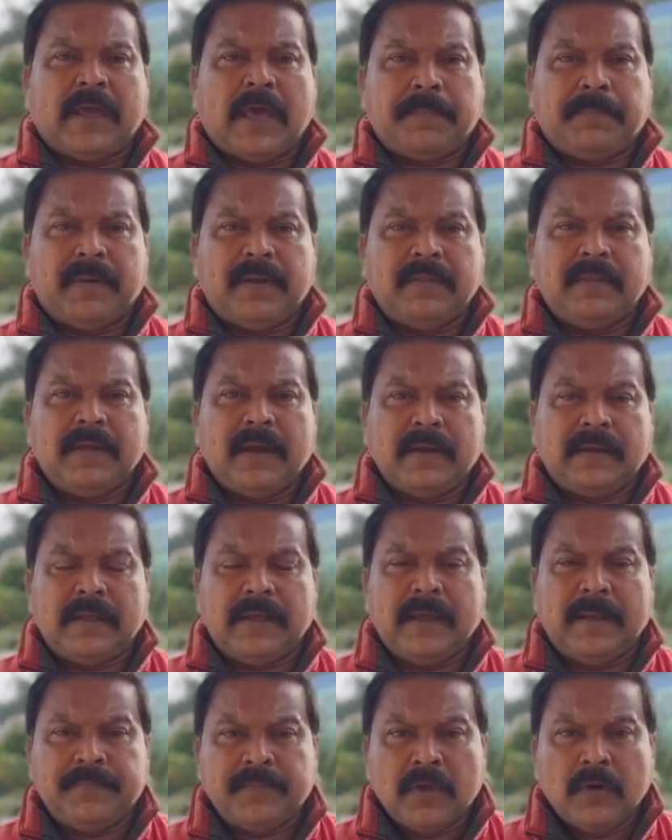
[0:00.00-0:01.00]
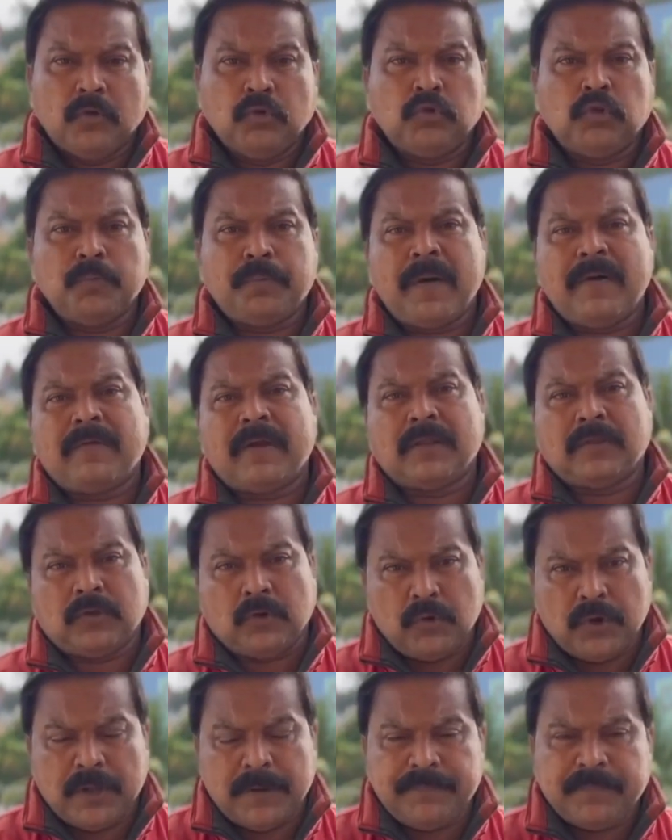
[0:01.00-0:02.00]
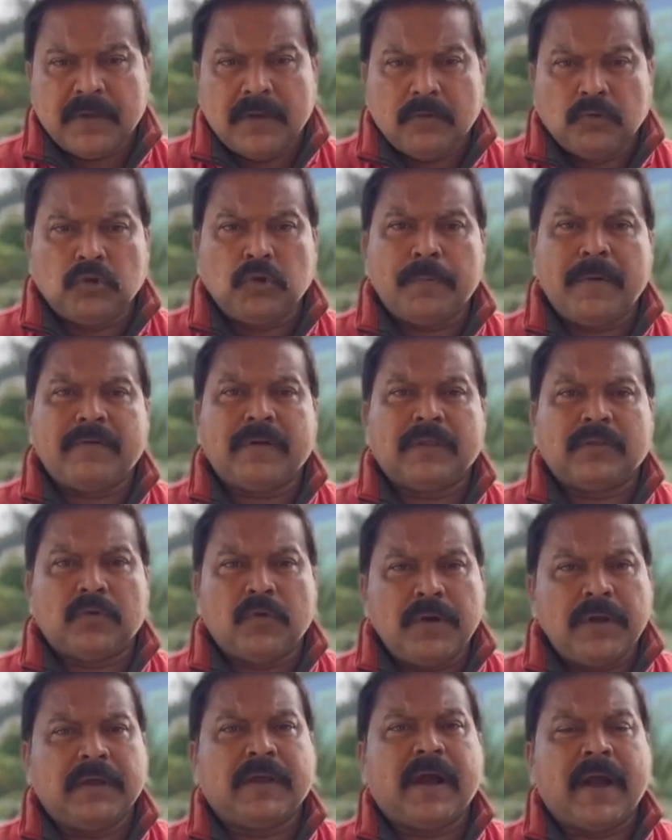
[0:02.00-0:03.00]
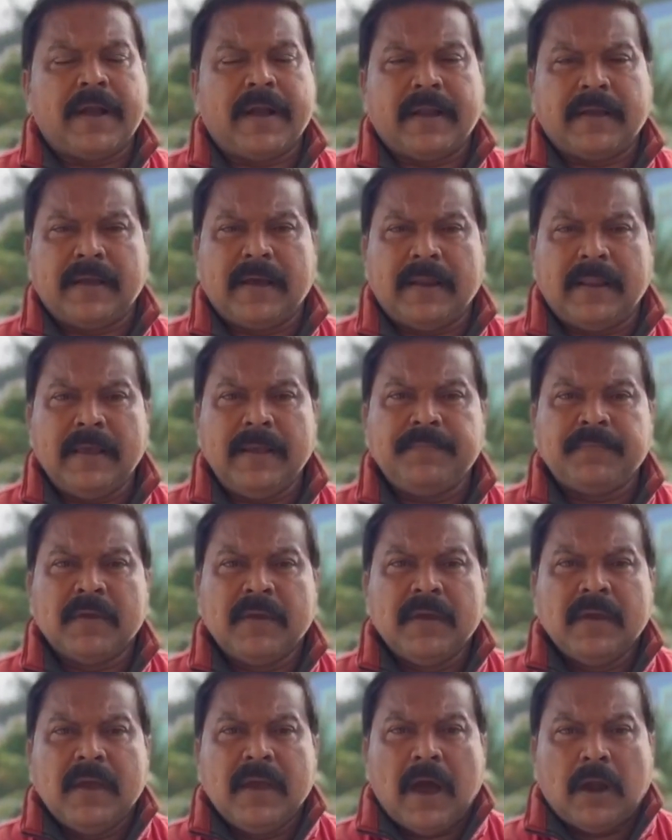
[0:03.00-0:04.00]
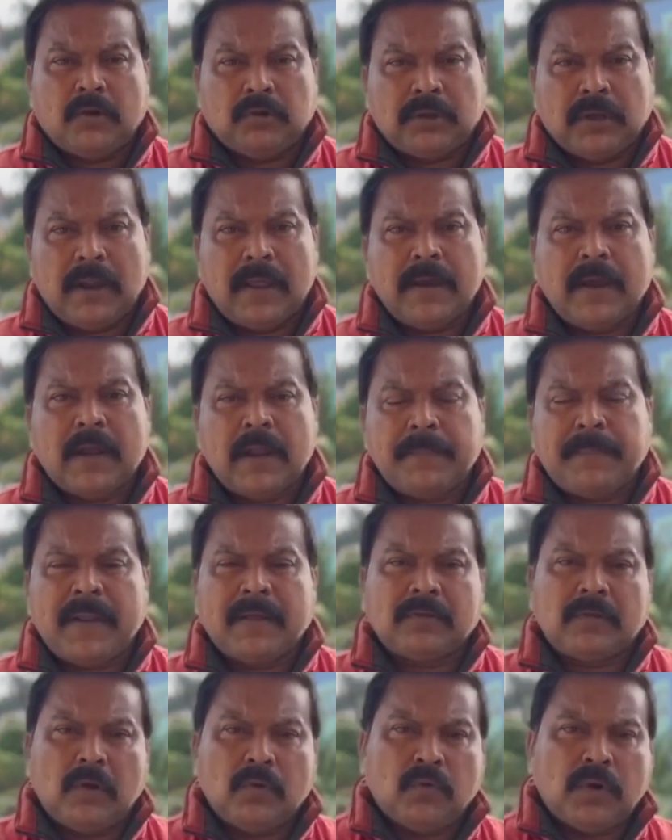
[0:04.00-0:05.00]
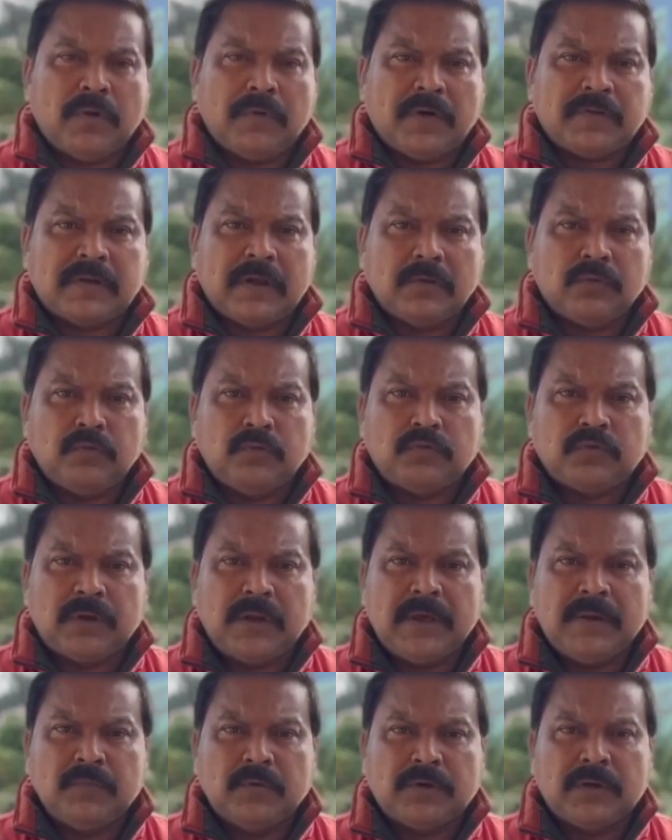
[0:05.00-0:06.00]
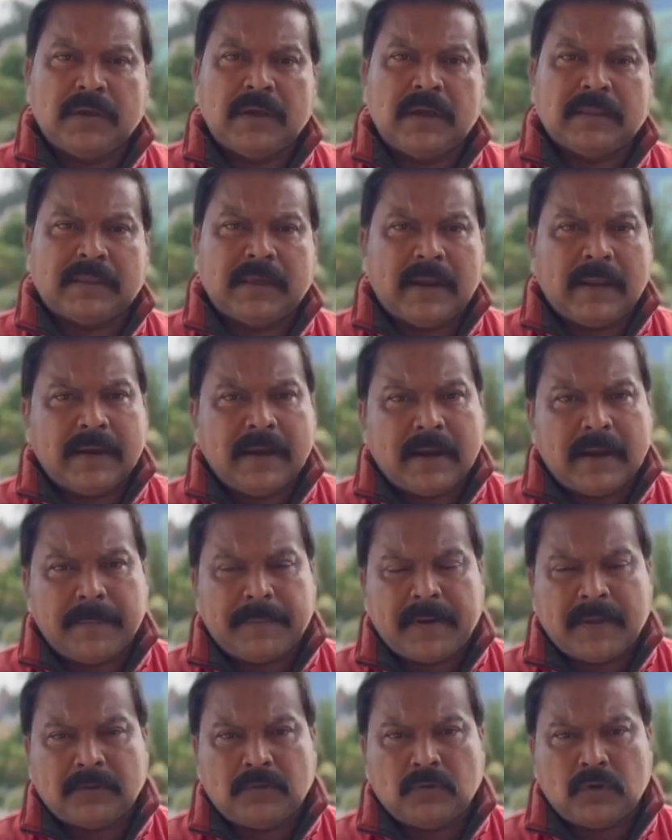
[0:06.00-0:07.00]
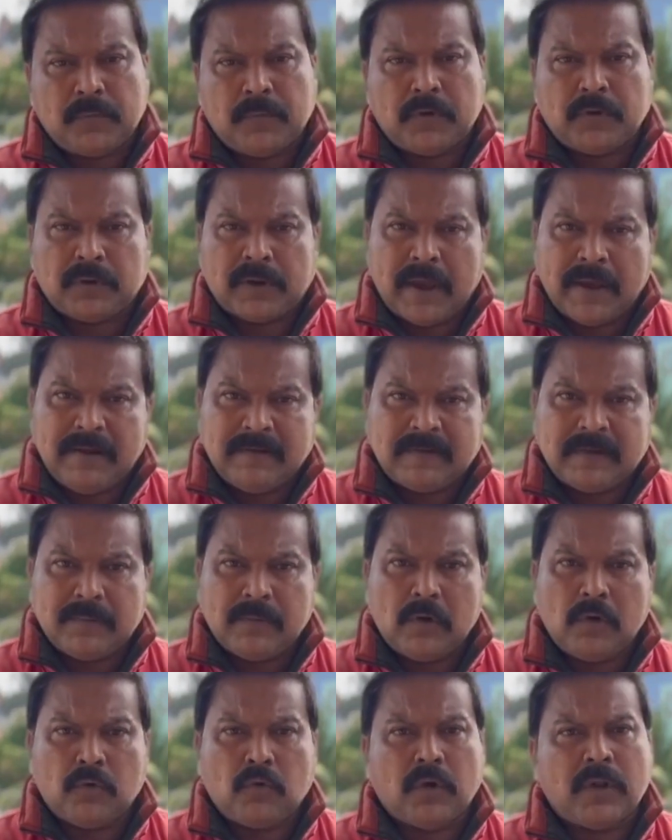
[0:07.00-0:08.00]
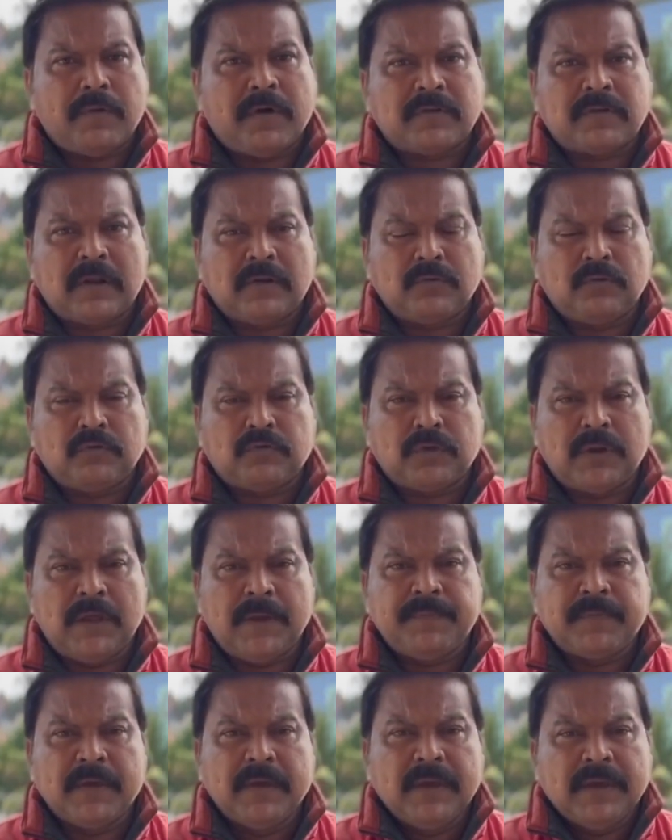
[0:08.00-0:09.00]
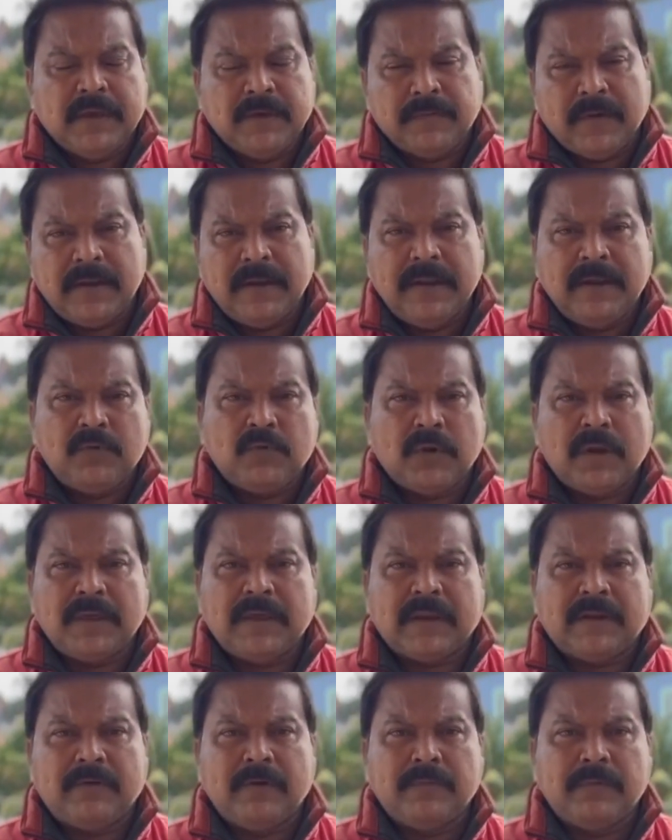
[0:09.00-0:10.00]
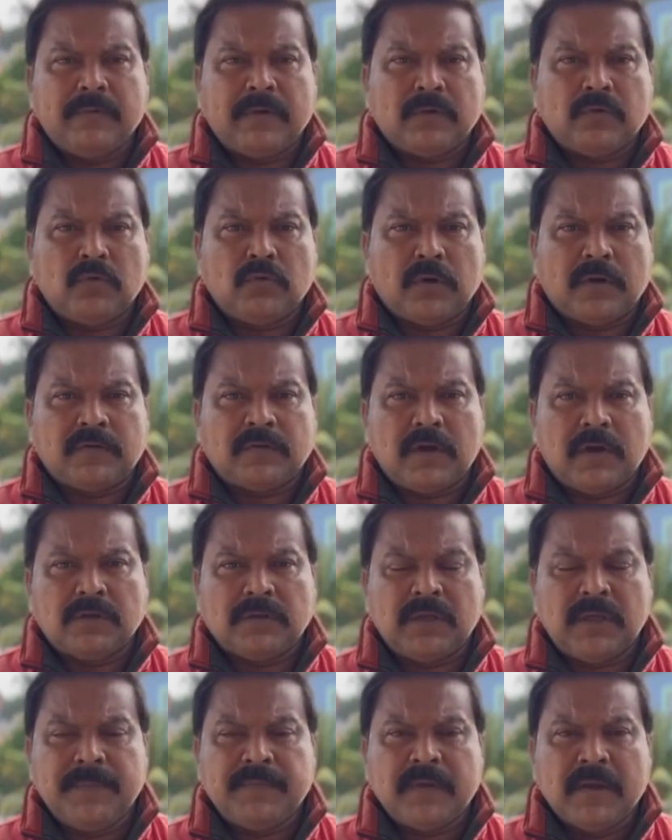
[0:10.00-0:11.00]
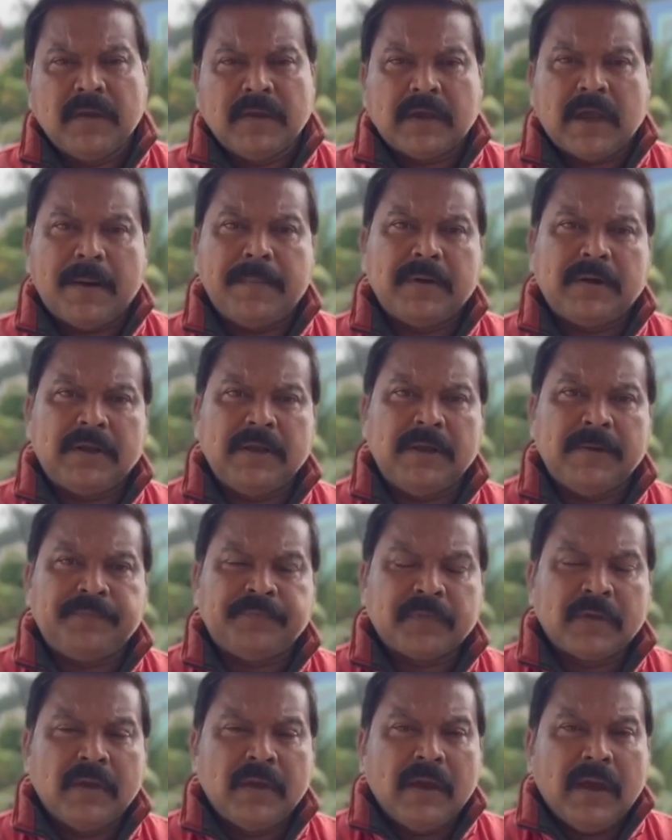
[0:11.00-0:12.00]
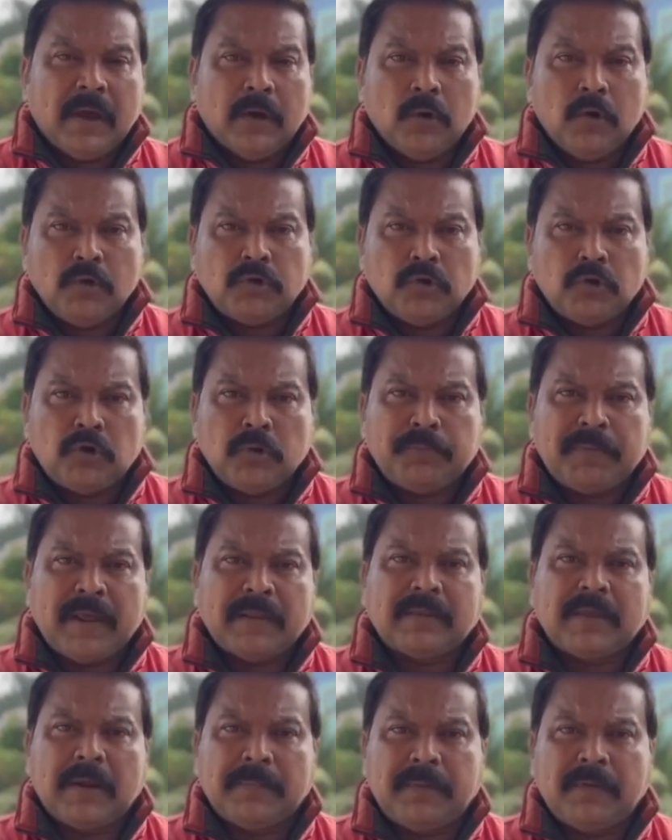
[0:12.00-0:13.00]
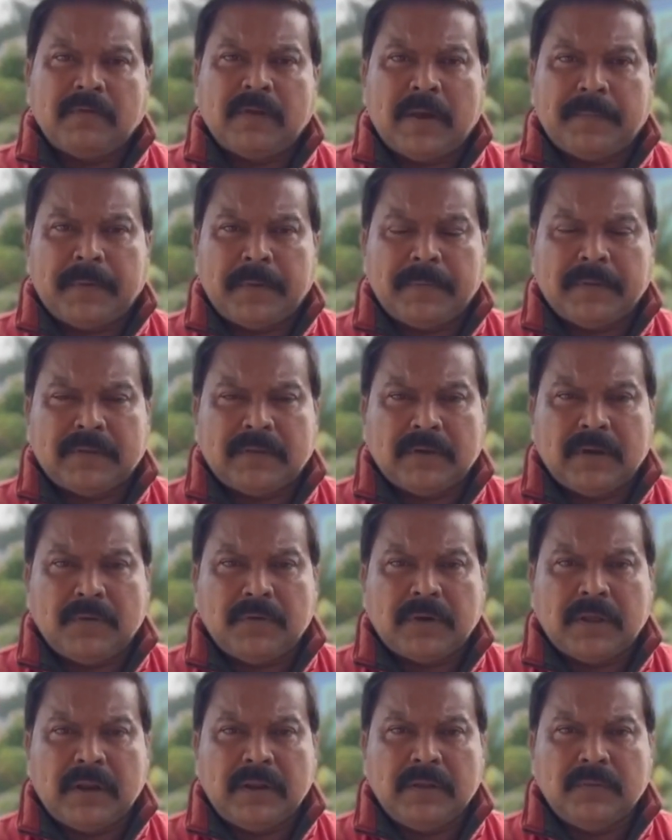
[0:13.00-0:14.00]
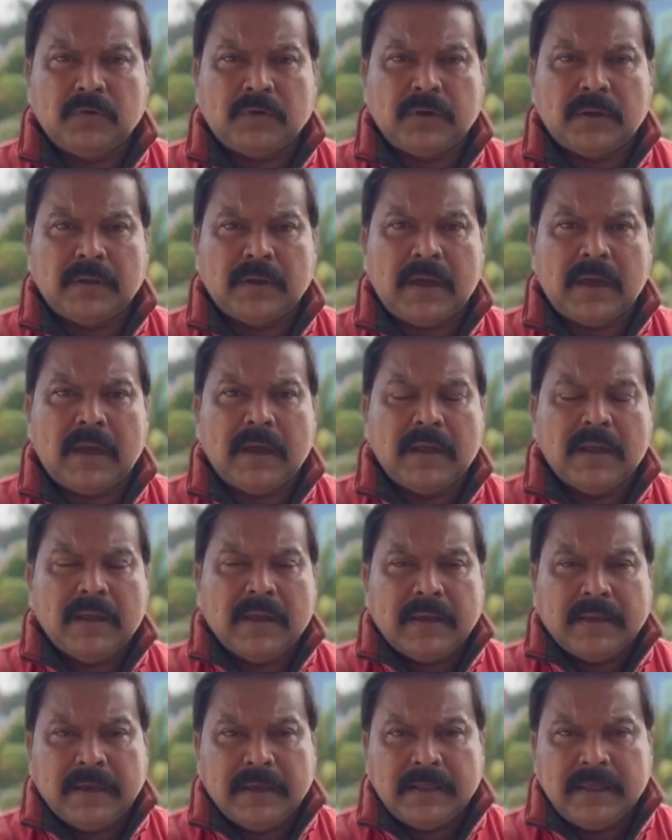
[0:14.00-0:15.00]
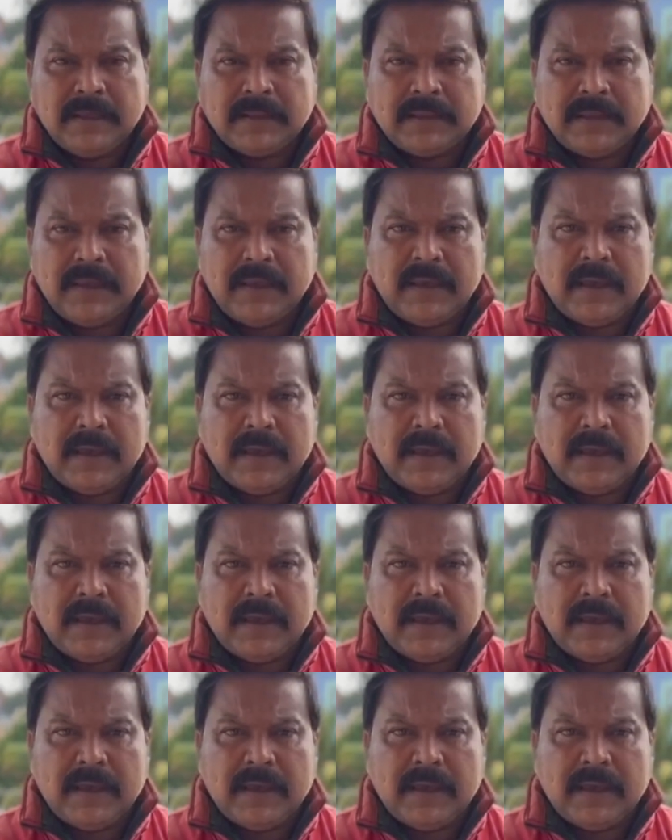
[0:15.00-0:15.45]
ఏర్పడింది అంటే ఋతుపవన ద్రోణి ఋతుపవన ద్రోణి కారణంగానే అటు తెలంగాణ ప్రాంతంలో కూడా వర్షాలు కురుస్తున్నాయి ముఖ్యంగా తెలంగాణ ప్రాంతంతో పాటు రాయలసీమలో కూడా వర్షాలు కురుస్తున్నాయి ఇవన్నీ కూడా ఇరవై వరకు కొనసాగుతాయి కాబట్టి లోతుట్టు ప్రాంతాల ప్రజలు అప్రమత్తంగా ఉండాలి ముఖ్యంగా ఏదైతే